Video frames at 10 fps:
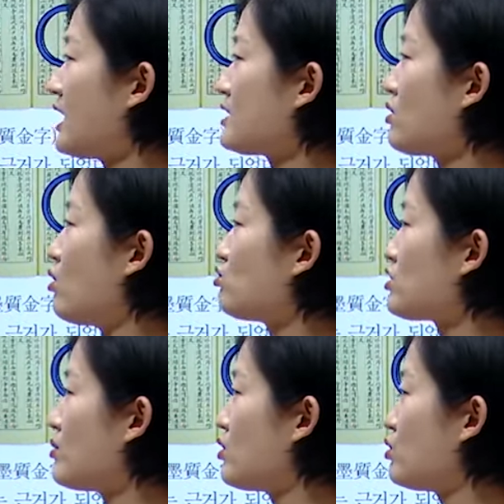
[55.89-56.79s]
가서
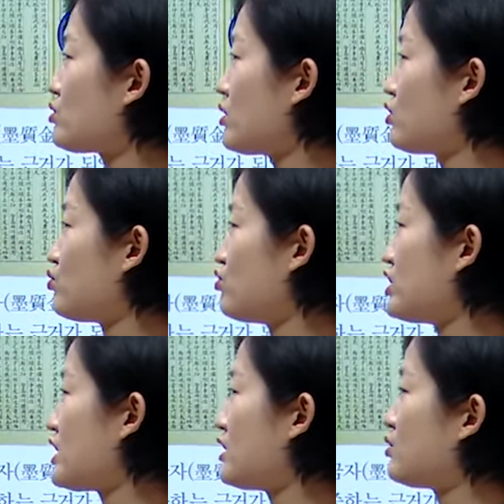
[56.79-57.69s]
억울함을 호소해도
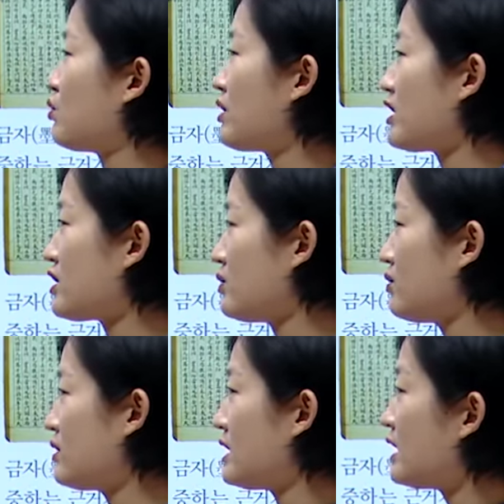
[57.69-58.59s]
문지기는
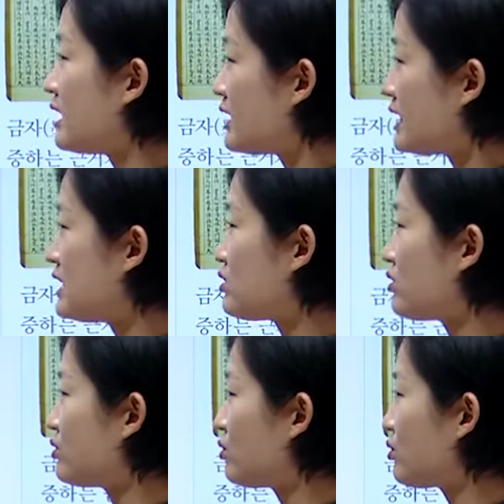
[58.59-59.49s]
호랑이요.
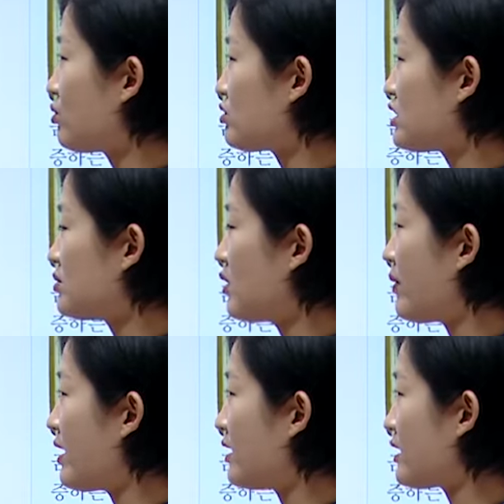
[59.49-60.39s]
이정은 호통치며
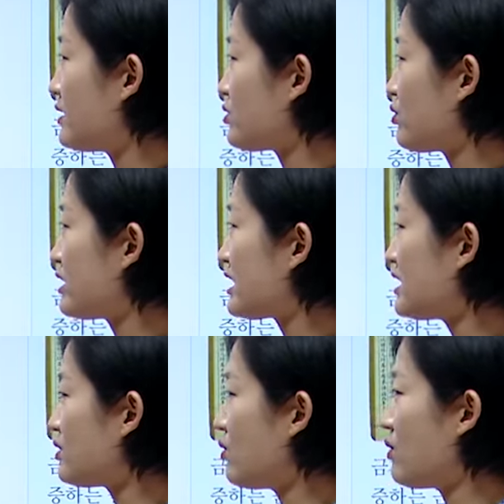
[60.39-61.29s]
외양간에 소를
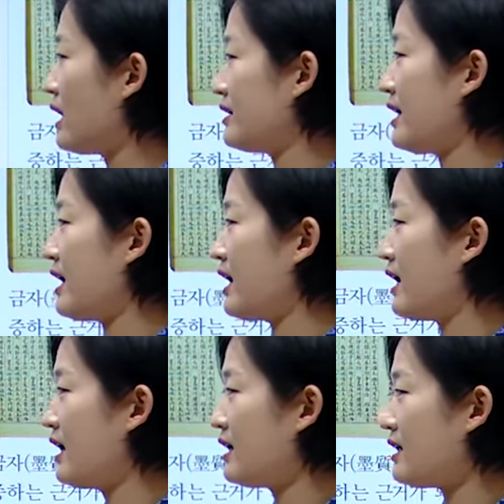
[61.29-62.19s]
끌고 가네.
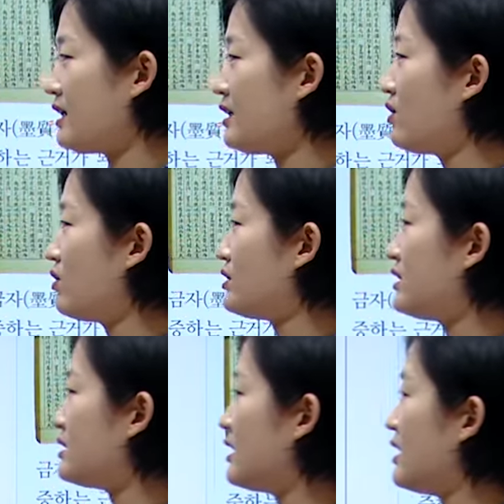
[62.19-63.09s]

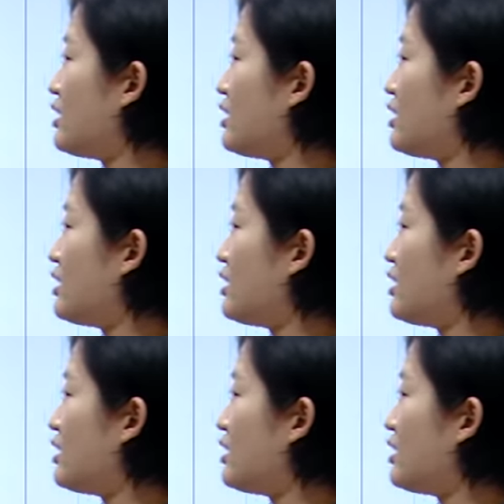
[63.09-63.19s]
이거는